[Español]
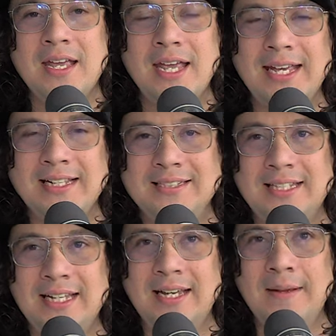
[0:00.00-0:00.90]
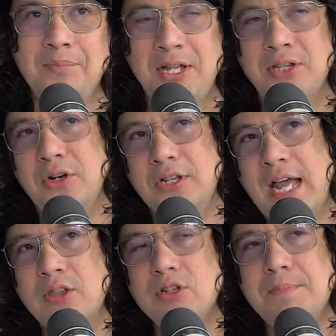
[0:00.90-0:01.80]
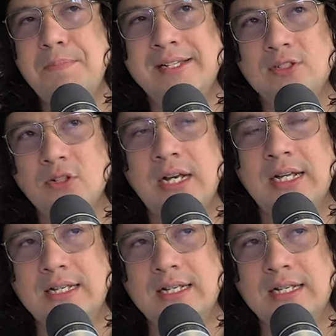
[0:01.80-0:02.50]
Este, dentro de esas 12 personas